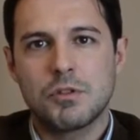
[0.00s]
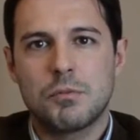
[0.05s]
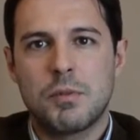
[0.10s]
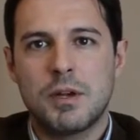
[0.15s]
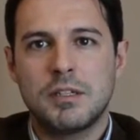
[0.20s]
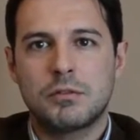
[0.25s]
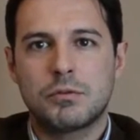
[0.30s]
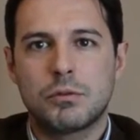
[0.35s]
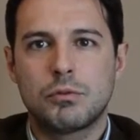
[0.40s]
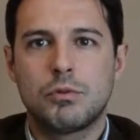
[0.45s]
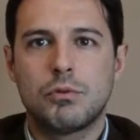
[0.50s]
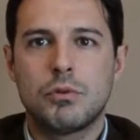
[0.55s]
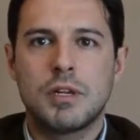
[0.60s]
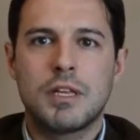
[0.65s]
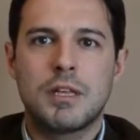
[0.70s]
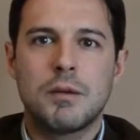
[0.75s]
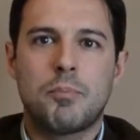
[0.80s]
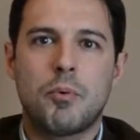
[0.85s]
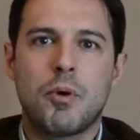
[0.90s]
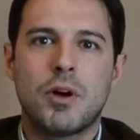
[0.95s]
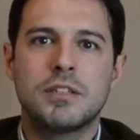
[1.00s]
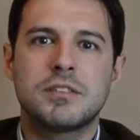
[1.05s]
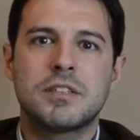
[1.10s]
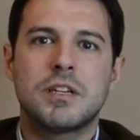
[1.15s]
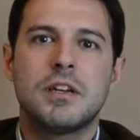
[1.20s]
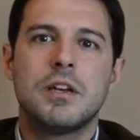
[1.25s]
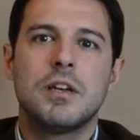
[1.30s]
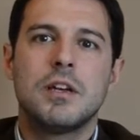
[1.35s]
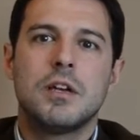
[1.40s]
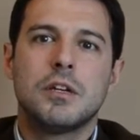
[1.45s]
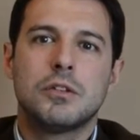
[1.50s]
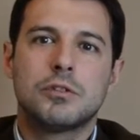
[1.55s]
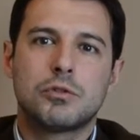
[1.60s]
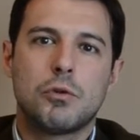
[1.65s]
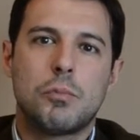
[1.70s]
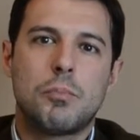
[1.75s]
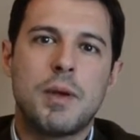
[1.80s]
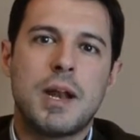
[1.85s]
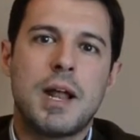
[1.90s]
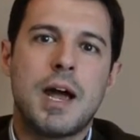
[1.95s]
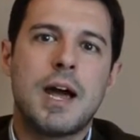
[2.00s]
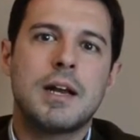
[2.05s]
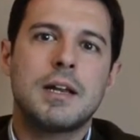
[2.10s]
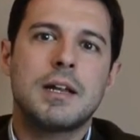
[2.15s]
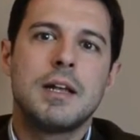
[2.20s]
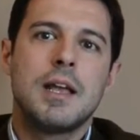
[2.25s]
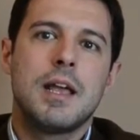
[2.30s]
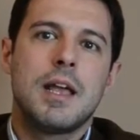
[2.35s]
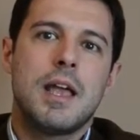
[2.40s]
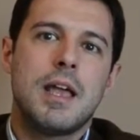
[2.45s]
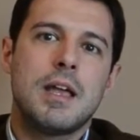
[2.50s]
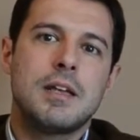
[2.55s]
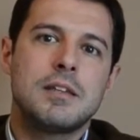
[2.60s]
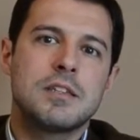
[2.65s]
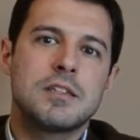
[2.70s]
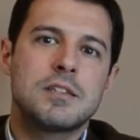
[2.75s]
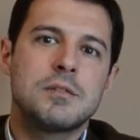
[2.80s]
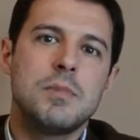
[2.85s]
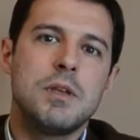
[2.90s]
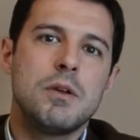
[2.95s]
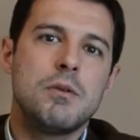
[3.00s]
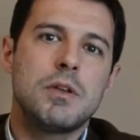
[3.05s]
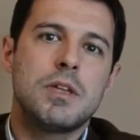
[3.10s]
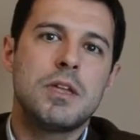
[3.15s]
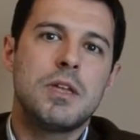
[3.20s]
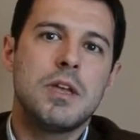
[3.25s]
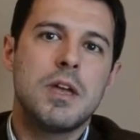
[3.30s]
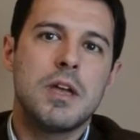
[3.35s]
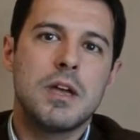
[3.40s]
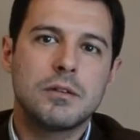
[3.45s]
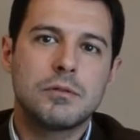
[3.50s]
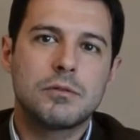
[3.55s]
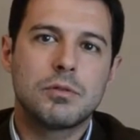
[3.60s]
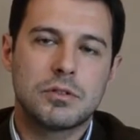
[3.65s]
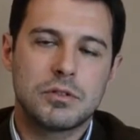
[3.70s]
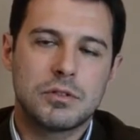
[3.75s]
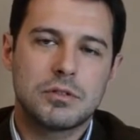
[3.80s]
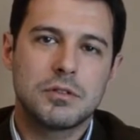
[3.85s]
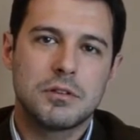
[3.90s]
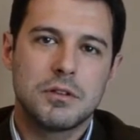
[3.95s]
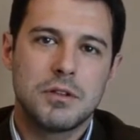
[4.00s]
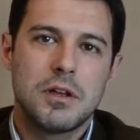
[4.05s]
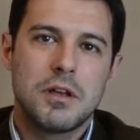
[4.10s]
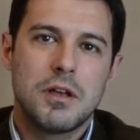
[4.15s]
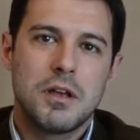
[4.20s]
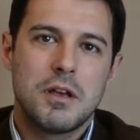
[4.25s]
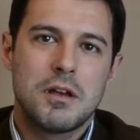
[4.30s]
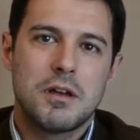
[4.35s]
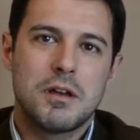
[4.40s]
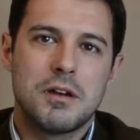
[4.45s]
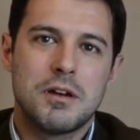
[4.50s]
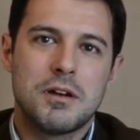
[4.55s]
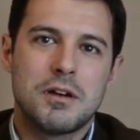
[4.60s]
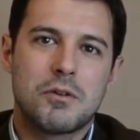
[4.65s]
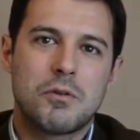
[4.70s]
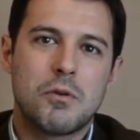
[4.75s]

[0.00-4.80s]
uma estrutura que possa superar esses 1.500 uh,